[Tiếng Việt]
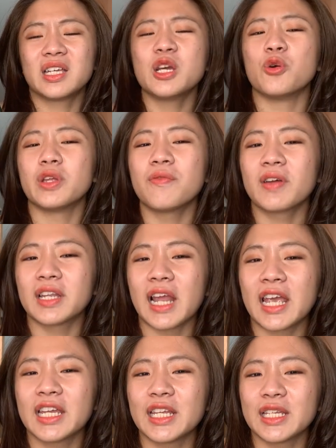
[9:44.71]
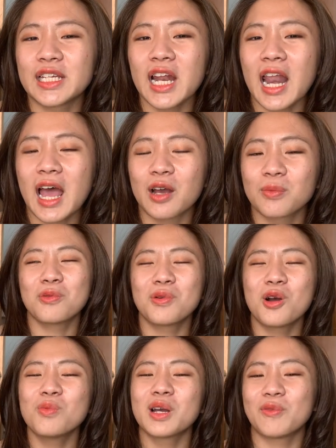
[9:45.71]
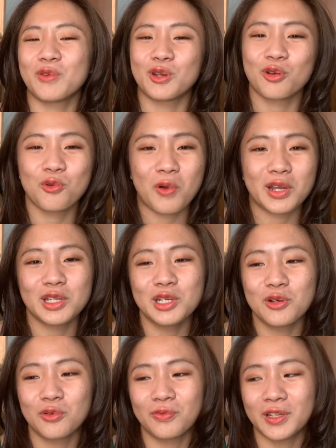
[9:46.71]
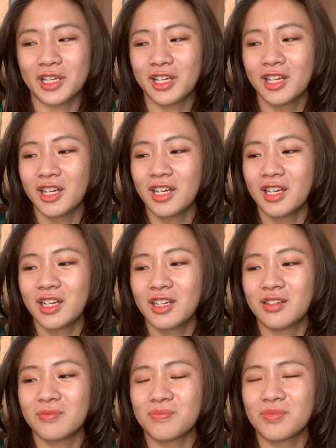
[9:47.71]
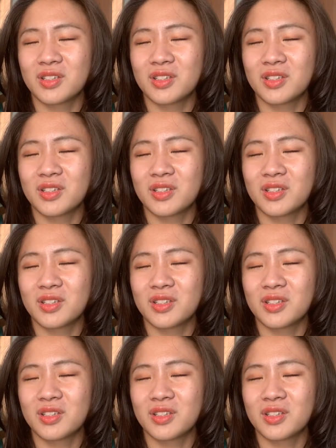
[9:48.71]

kiểu nhân vật này thì chắc là cũng không cần phải nói quá nhiều vì ừ,